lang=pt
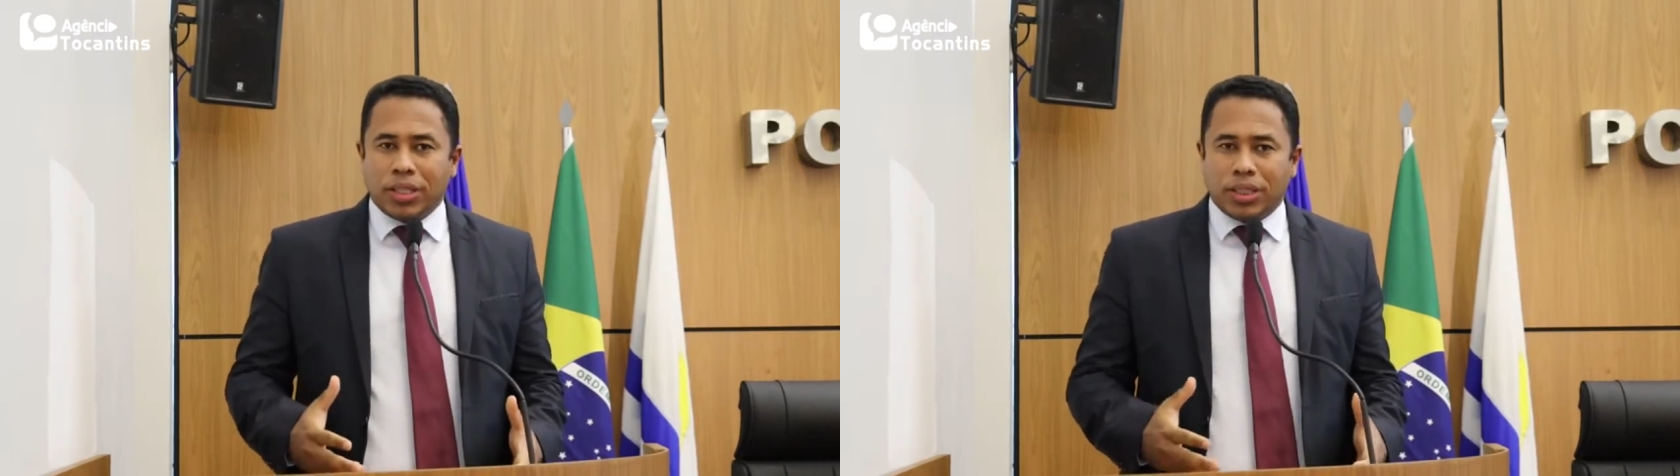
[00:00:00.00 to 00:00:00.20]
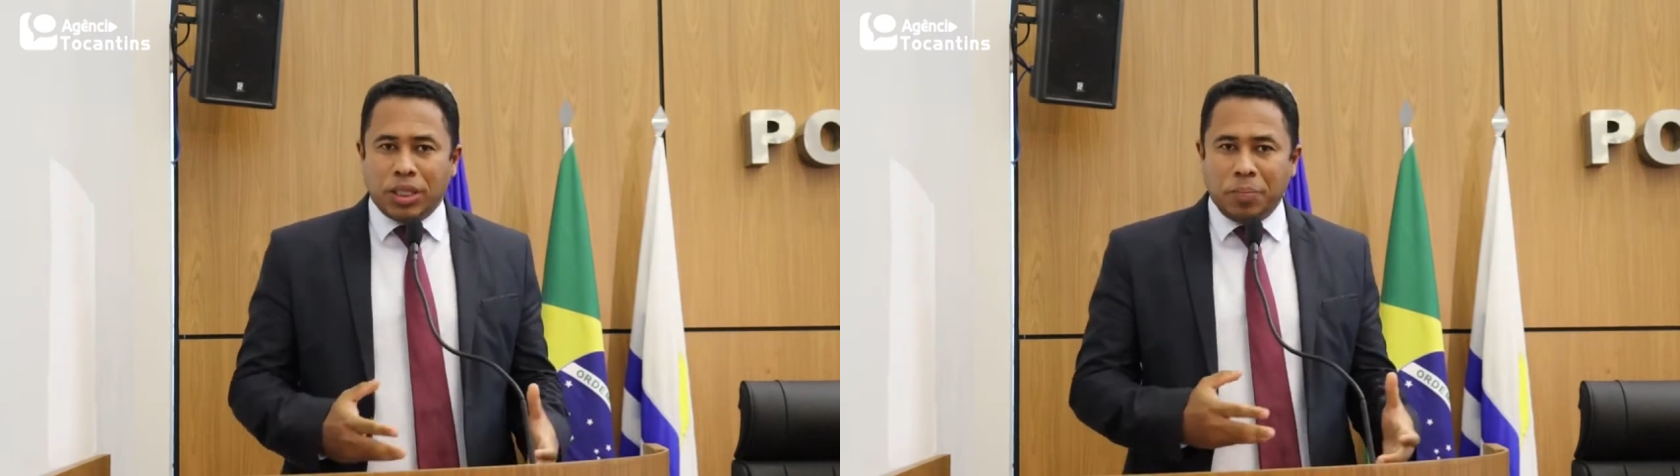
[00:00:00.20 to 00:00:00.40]

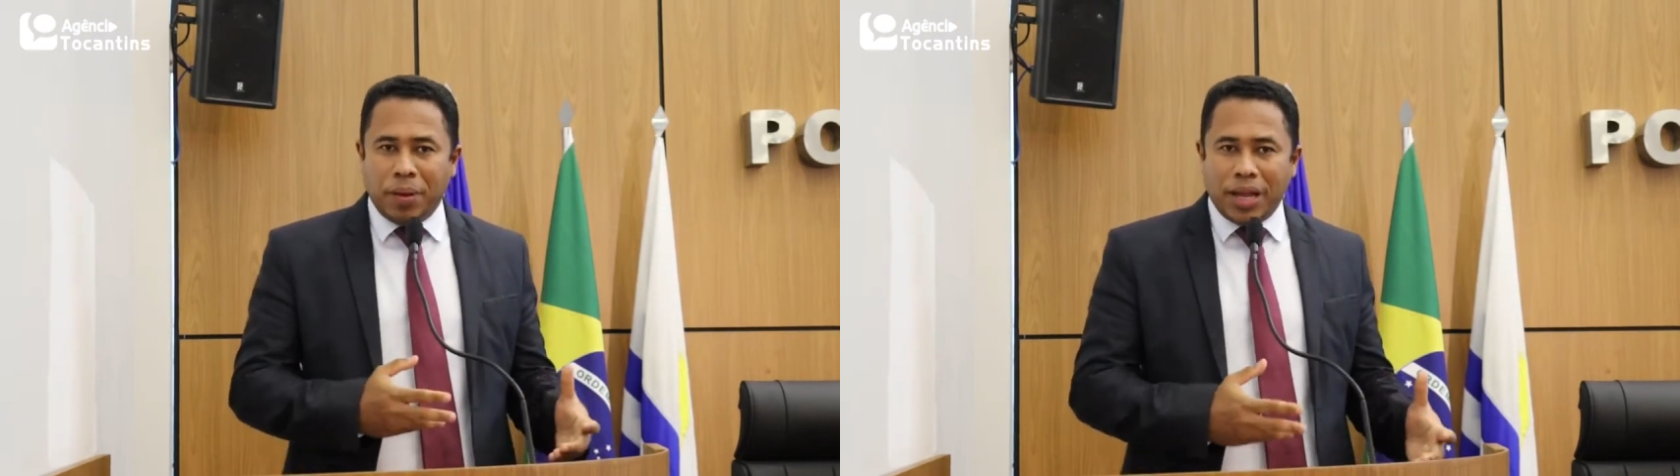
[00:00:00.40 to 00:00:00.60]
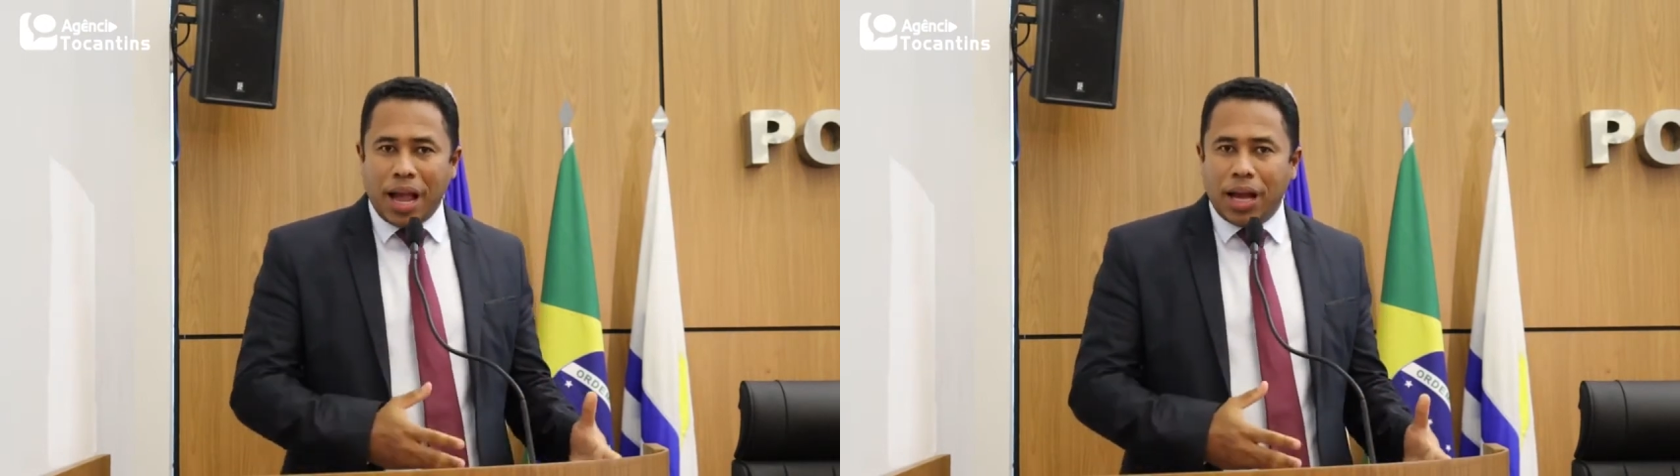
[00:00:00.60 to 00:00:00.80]
se
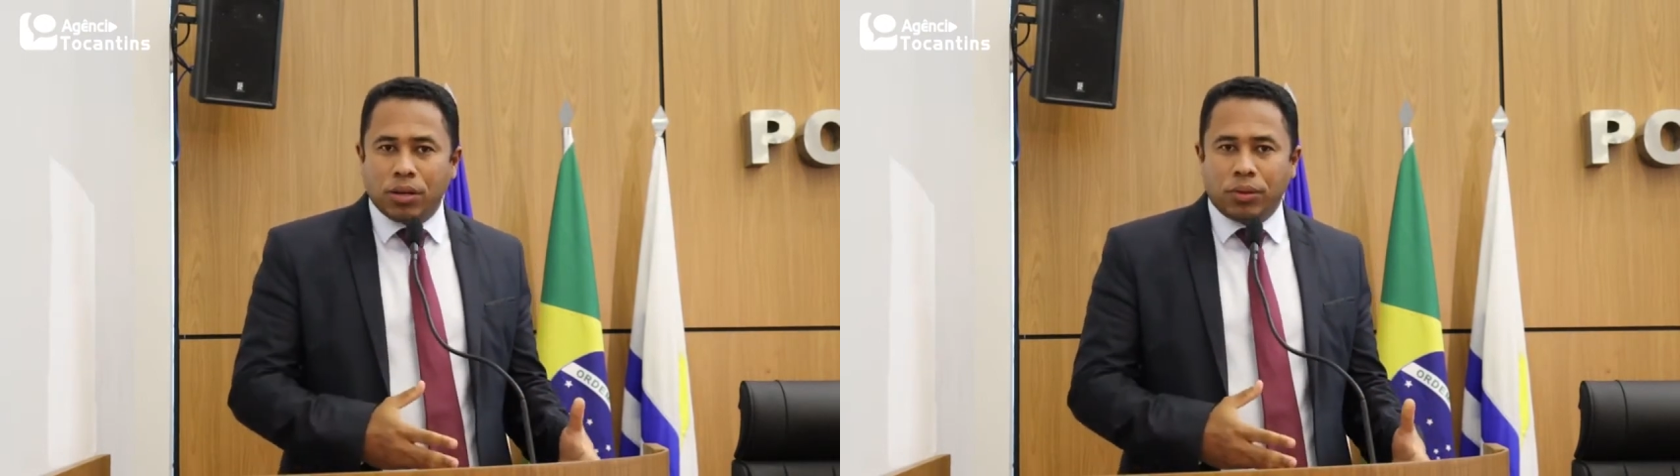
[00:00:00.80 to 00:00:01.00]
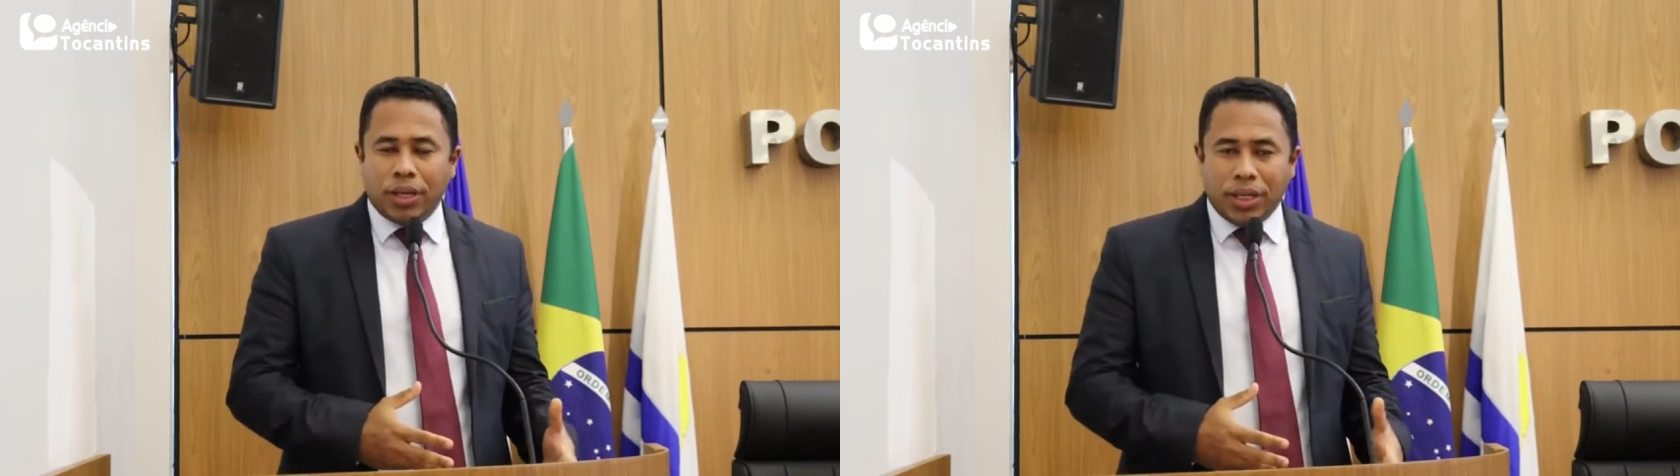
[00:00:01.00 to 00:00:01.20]

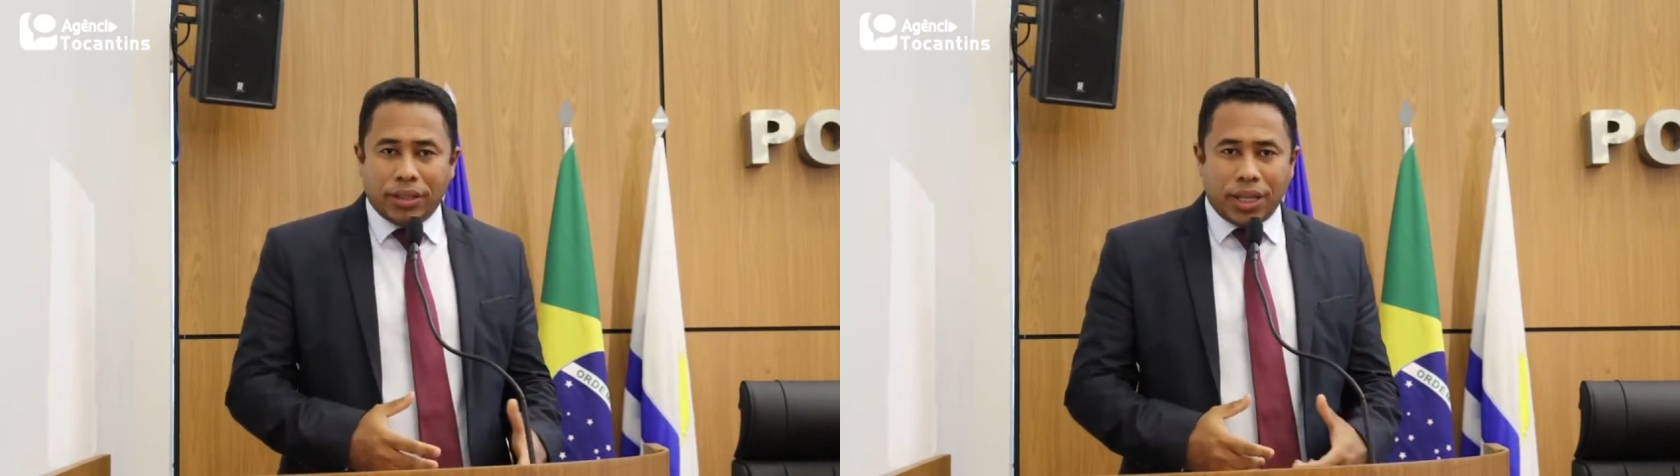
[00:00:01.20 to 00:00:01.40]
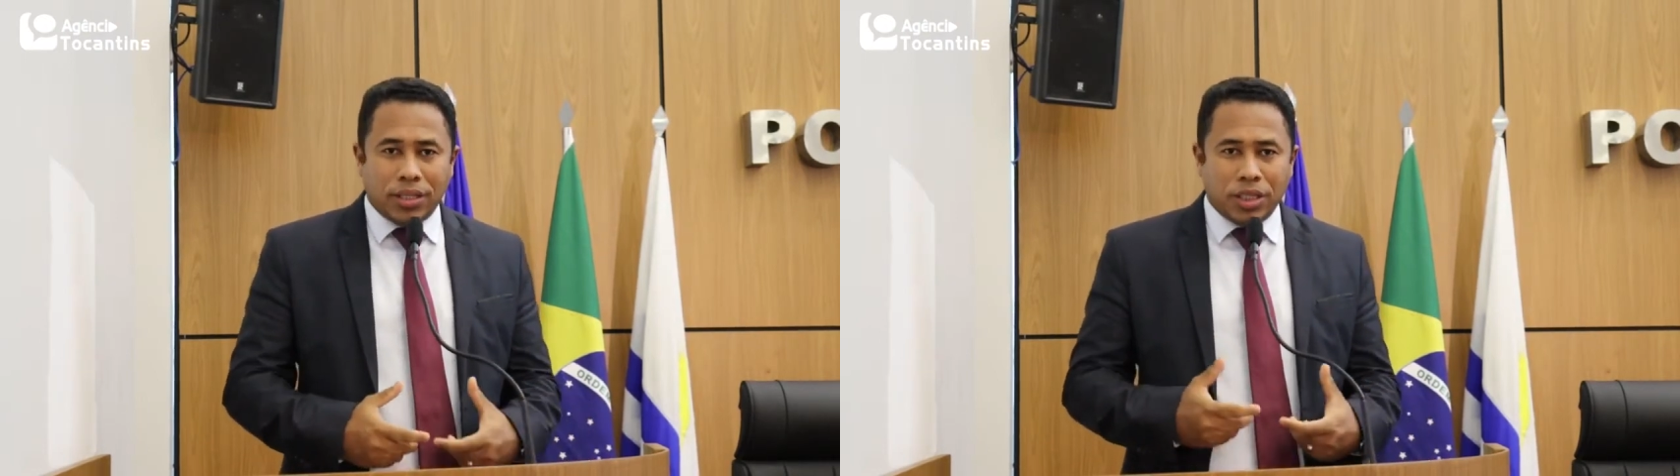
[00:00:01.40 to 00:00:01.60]
empenharam
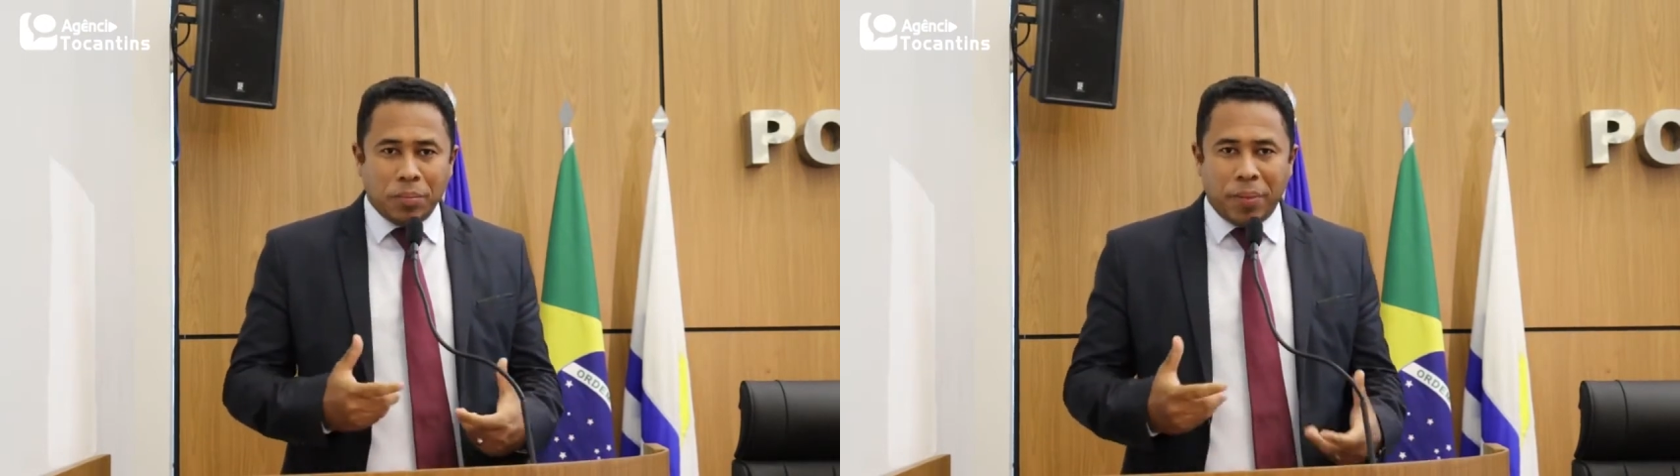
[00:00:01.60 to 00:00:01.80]
e têm se